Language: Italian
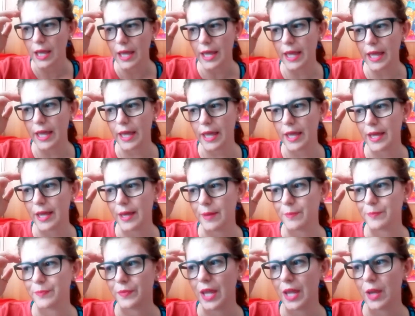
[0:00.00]
e,
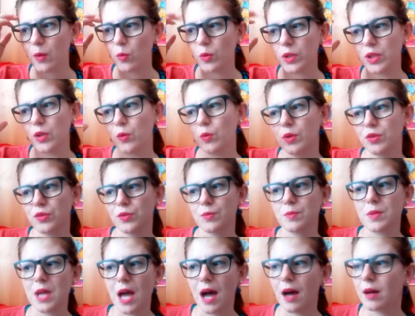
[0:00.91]
ehm, e quindi questo
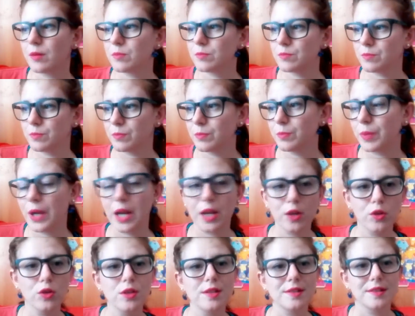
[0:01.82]
mi ha mh, mm, parecchio
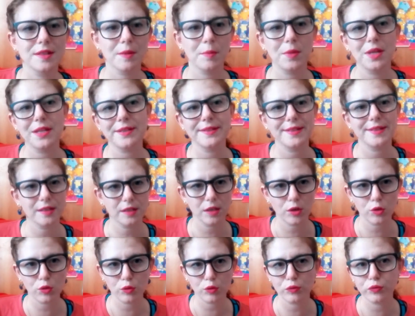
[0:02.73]
parecchio destabilizzata
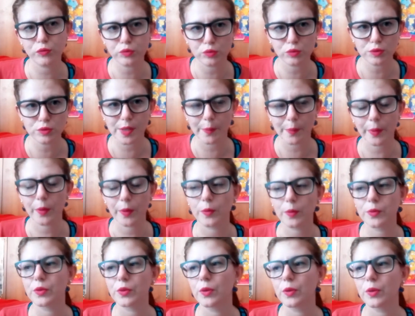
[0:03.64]
e confusa per
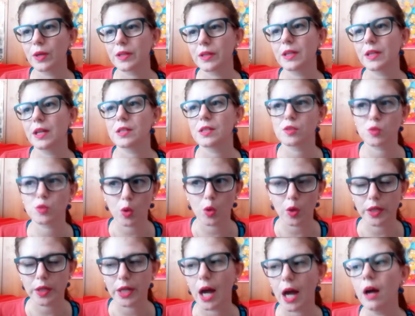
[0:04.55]
quanto riguarda la
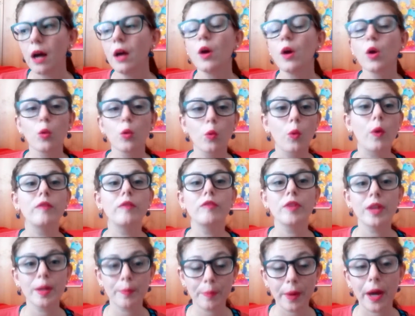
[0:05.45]
storia. Comunque
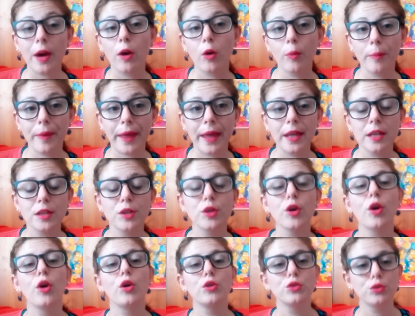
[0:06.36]
ve ne parlo
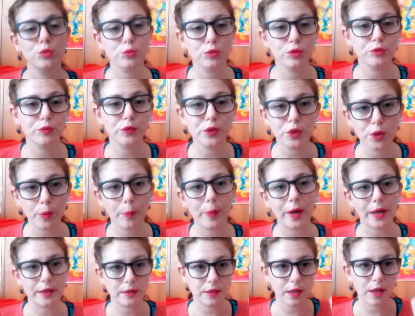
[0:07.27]
meglio in un video
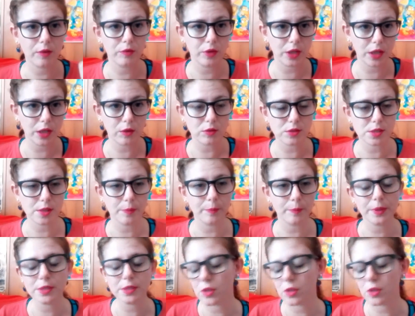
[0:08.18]
parte che vi linko sempre